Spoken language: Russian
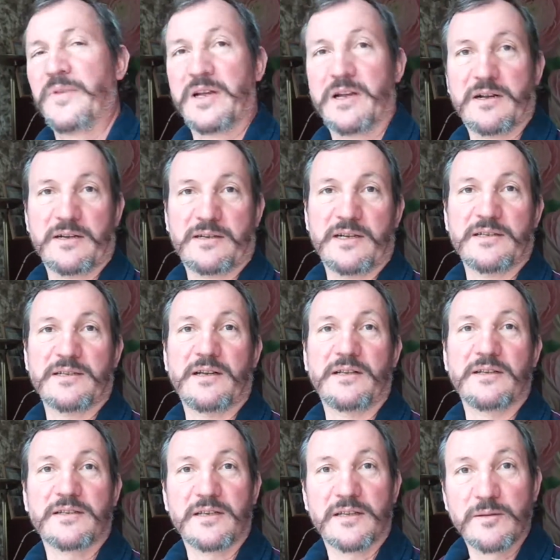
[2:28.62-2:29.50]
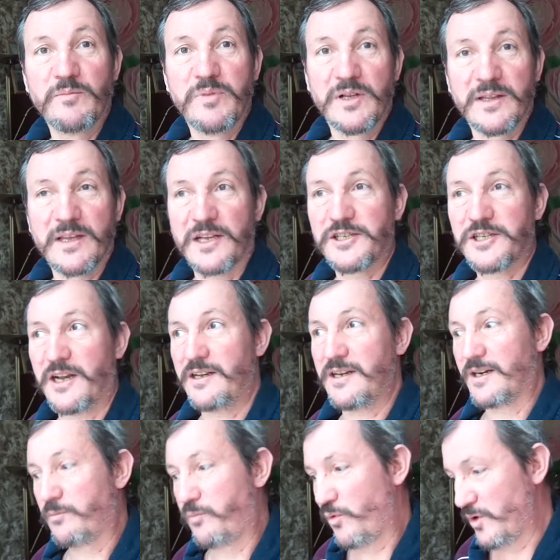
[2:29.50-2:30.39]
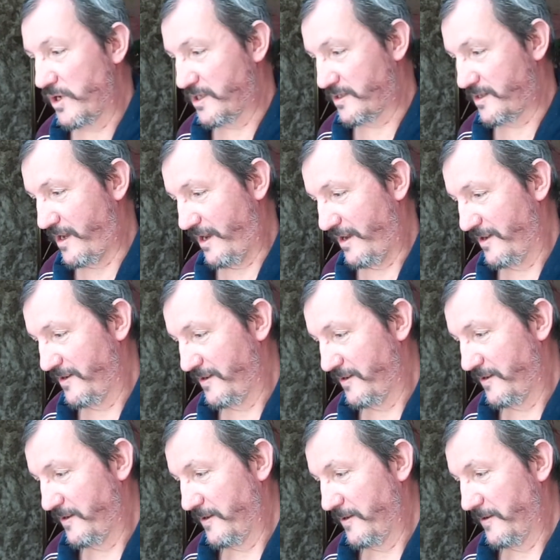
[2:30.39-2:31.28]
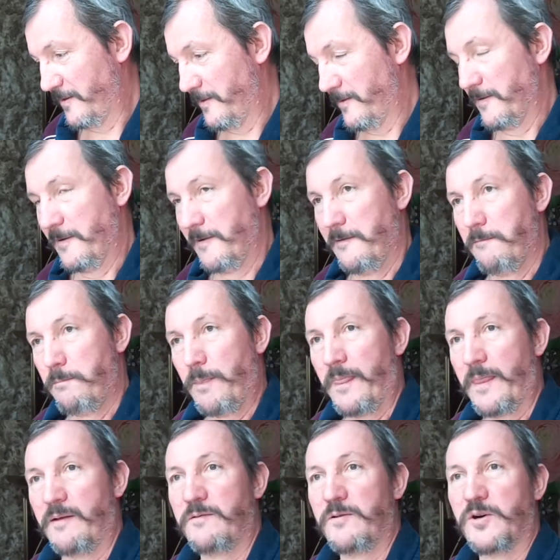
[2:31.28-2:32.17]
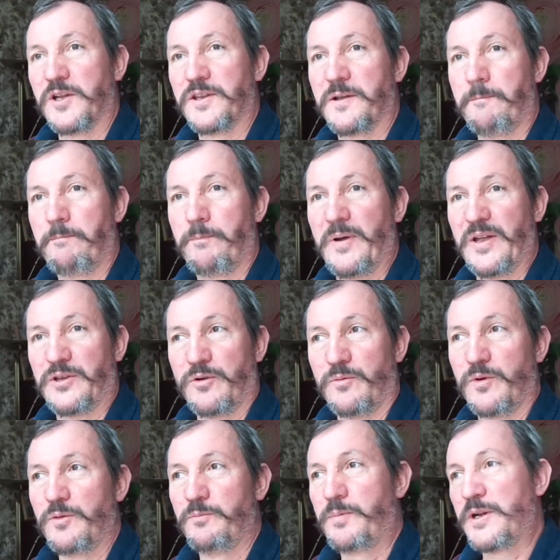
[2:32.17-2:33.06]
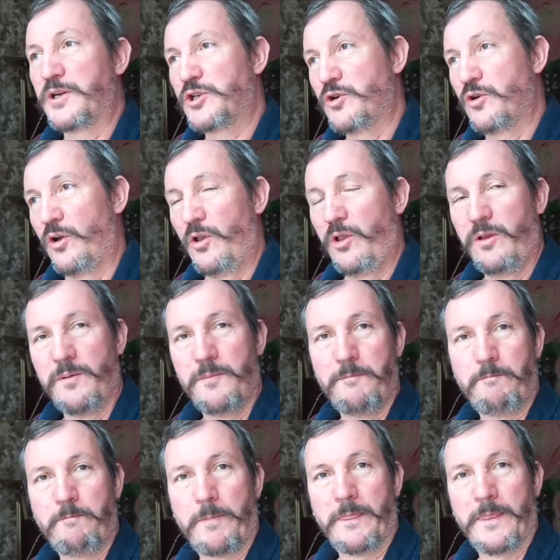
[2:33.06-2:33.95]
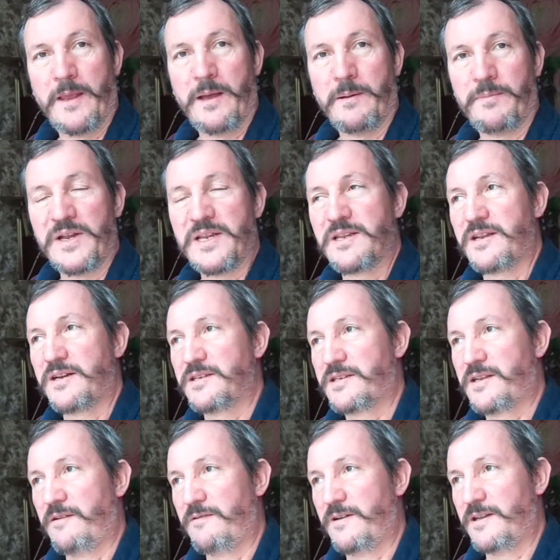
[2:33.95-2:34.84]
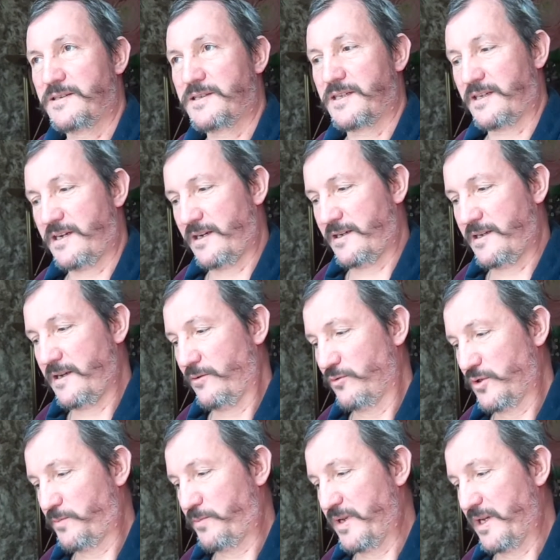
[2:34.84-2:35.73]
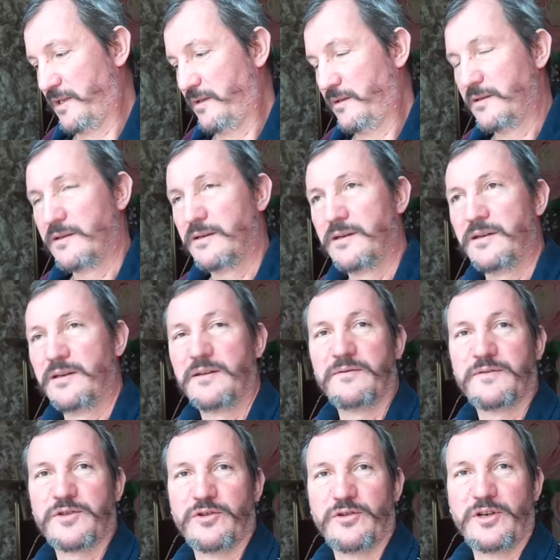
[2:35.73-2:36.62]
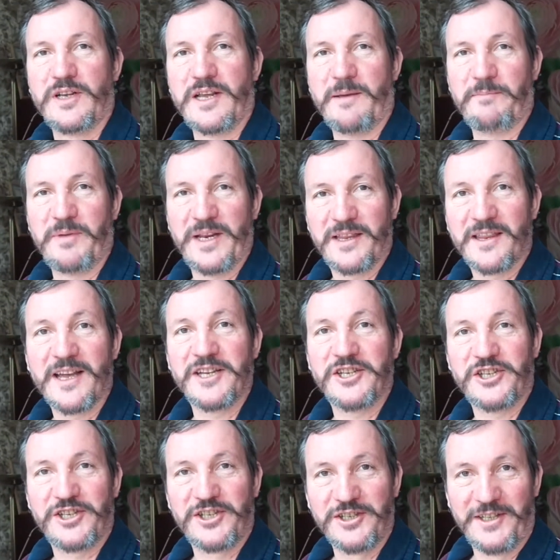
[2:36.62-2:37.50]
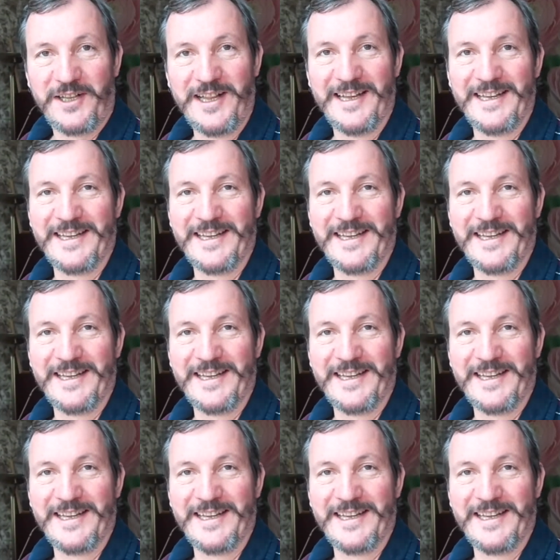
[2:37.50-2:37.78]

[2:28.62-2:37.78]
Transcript: Как оказалось, это был начальник поезда. Вот. Потом он пришел, поинтересовался, как я успел, все ли я перетащил.